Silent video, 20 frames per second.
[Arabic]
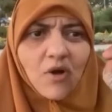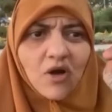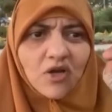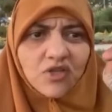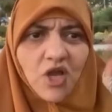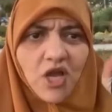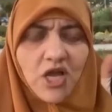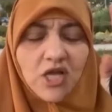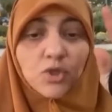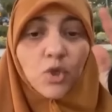
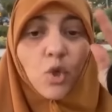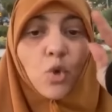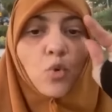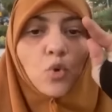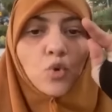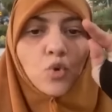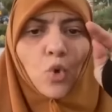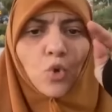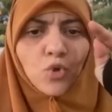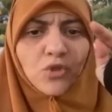وقتها حصن
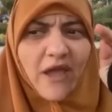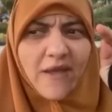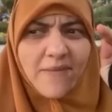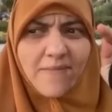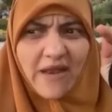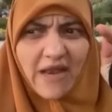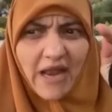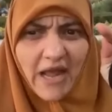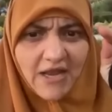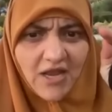الوضوء
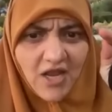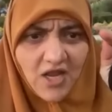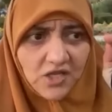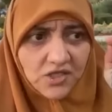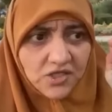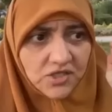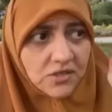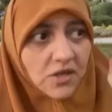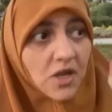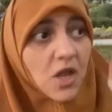دايما عليه
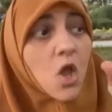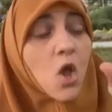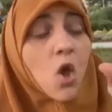حصن